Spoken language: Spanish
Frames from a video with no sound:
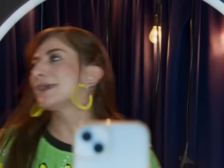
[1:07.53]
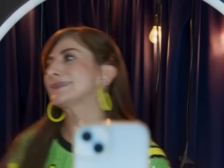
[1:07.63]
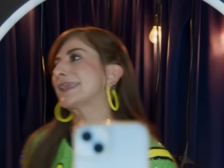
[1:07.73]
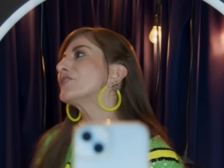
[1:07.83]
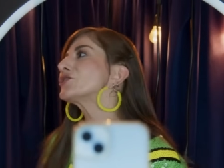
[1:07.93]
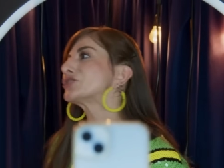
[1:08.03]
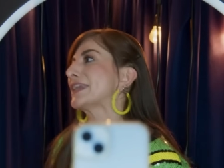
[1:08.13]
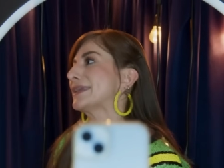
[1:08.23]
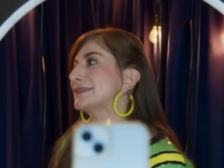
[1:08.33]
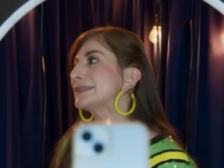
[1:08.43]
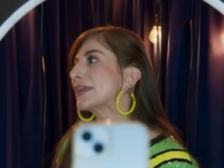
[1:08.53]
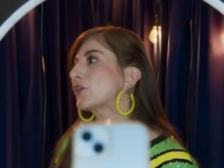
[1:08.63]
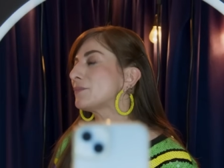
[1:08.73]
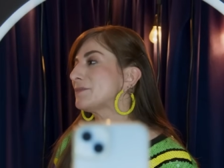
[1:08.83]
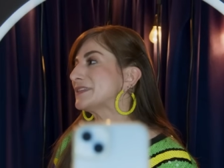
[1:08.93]
Es que no sé qué hacer
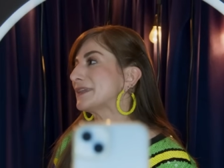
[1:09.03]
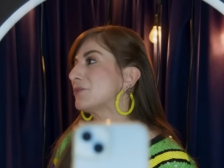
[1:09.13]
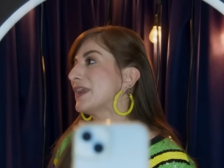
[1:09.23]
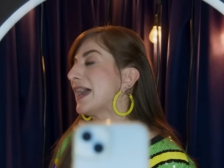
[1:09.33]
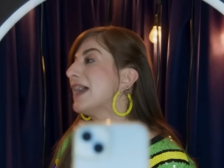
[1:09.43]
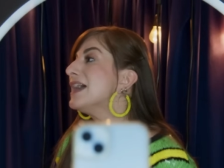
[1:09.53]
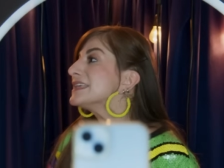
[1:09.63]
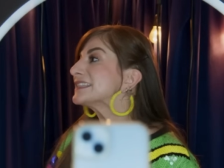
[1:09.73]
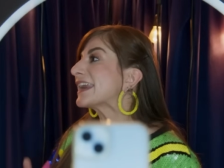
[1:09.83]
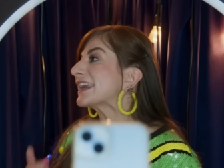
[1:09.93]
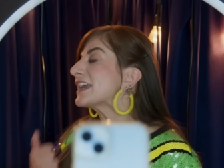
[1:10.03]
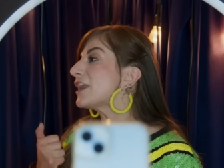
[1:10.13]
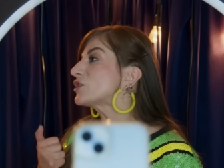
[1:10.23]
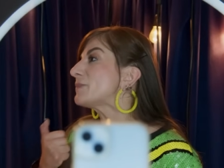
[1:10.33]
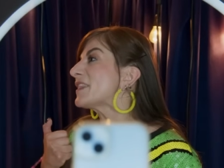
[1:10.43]
con mi bisabuela. Se arranca
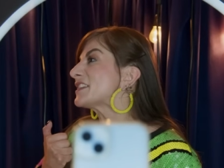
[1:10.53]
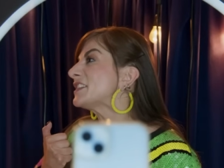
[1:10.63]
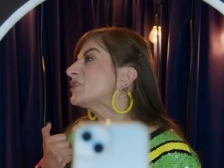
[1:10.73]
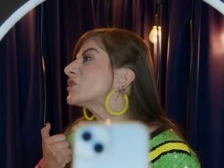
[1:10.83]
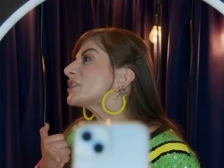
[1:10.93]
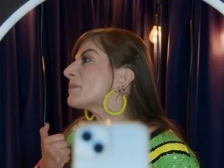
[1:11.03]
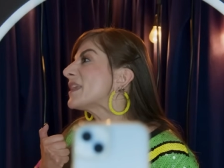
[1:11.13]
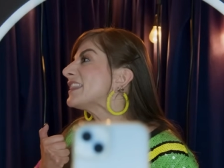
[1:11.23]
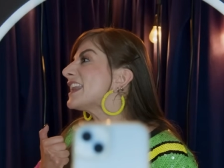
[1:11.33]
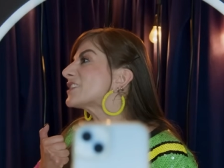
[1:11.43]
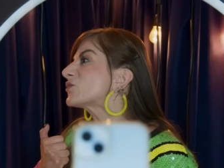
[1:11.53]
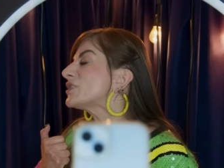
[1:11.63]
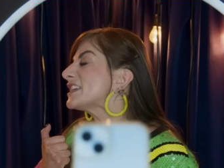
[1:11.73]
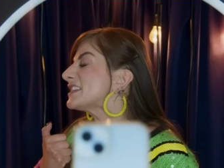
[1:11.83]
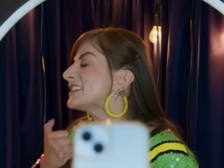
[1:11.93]
los pedacitos de piel de las
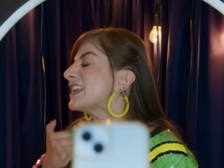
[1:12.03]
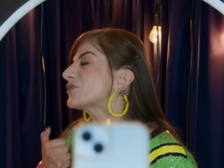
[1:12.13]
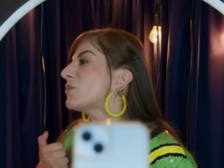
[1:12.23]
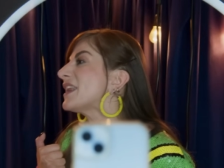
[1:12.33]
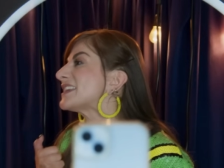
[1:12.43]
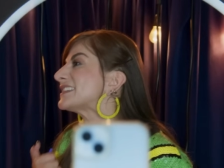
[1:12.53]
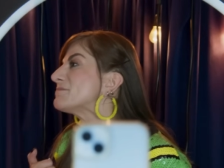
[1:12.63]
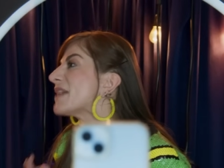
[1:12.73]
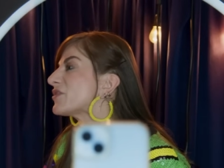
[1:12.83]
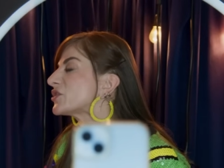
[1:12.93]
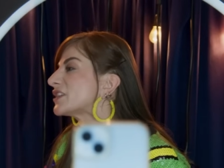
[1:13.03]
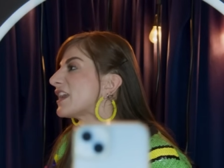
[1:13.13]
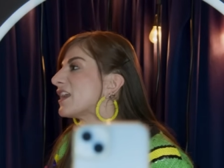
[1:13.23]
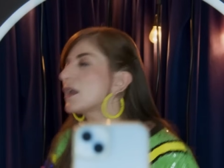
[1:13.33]
uñas y se las come lastimándose.